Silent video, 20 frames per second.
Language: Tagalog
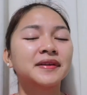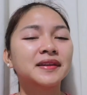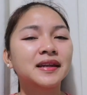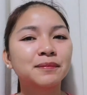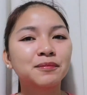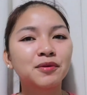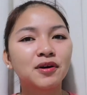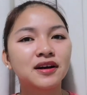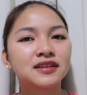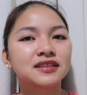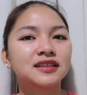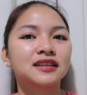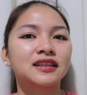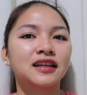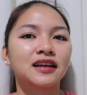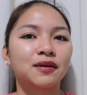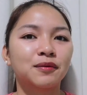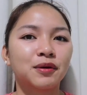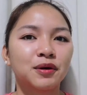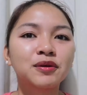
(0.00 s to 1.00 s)

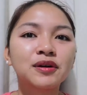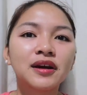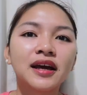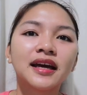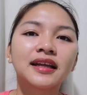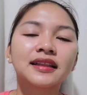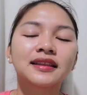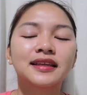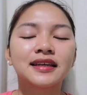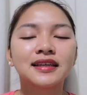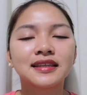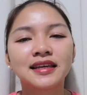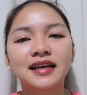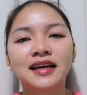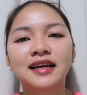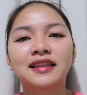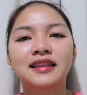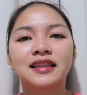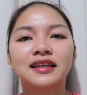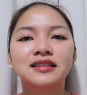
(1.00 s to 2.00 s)
Kinabukasan, dalawa ulit,
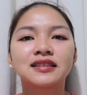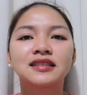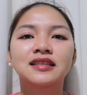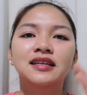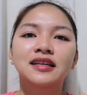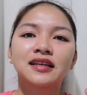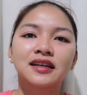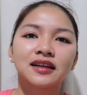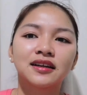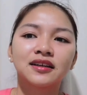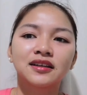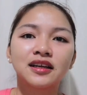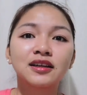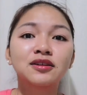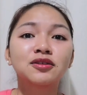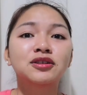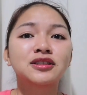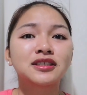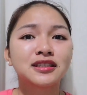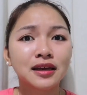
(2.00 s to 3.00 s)
ganyan. Tapos,
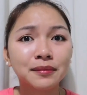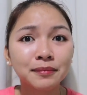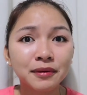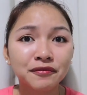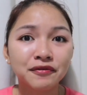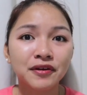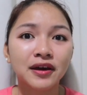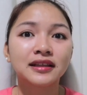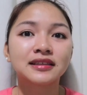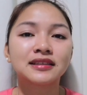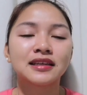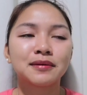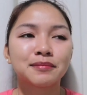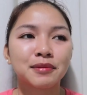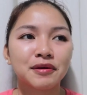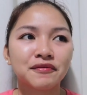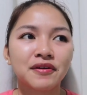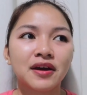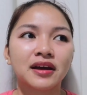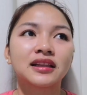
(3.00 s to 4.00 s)
ganun, same effect,
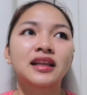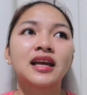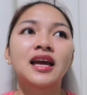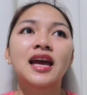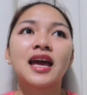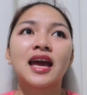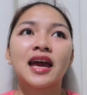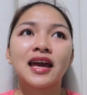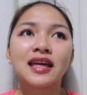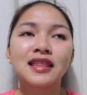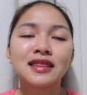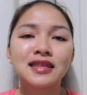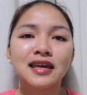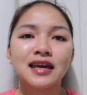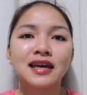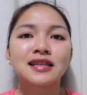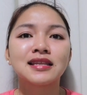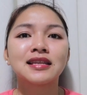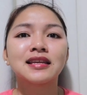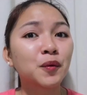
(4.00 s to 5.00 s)
same effect. And
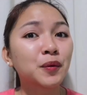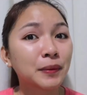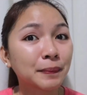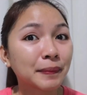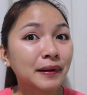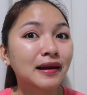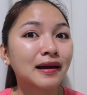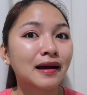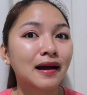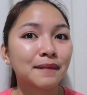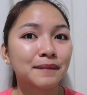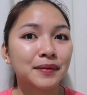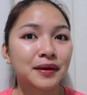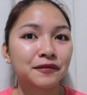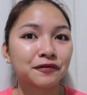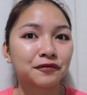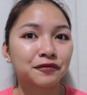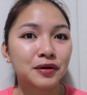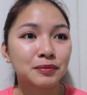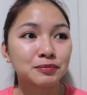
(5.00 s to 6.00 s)
then, uwi pa lang
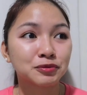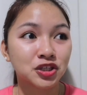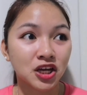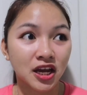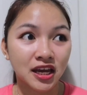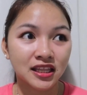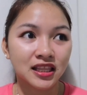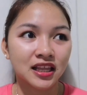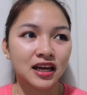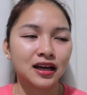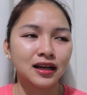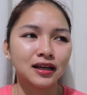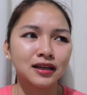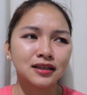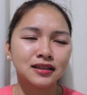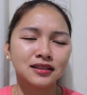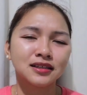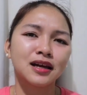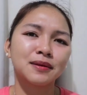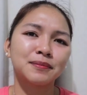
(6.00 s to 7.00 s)
kami from China.
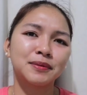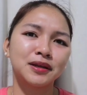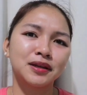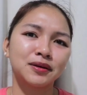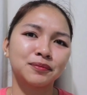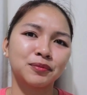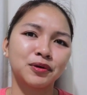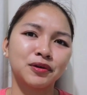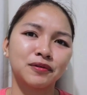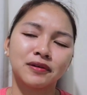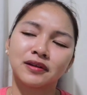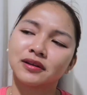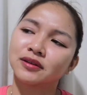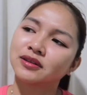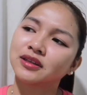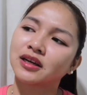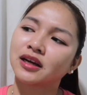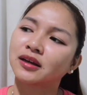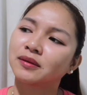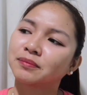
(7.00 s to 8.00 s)
Sabi ng boyfriend
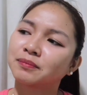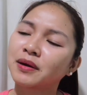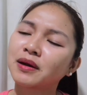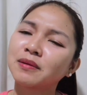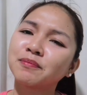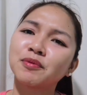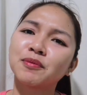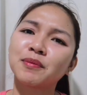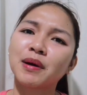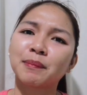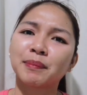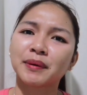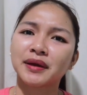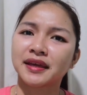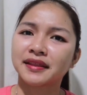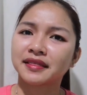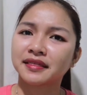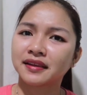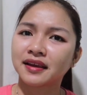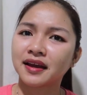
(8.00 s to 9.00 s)
ko sa akin, parang
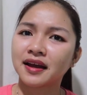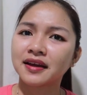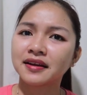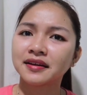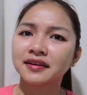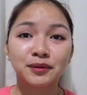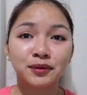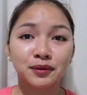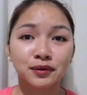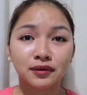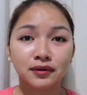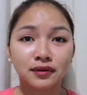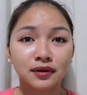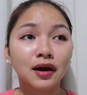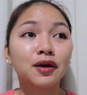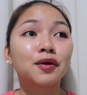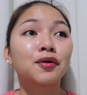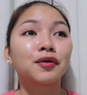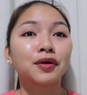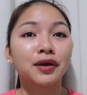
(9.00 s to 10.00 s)
pumapayat ka. Sabi ko,
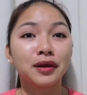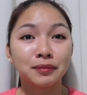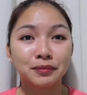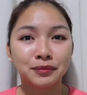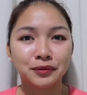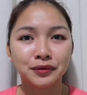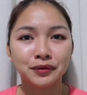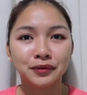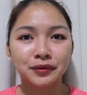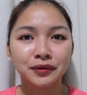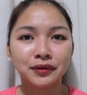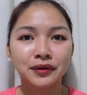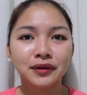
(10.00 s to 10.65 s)
ang OA mo.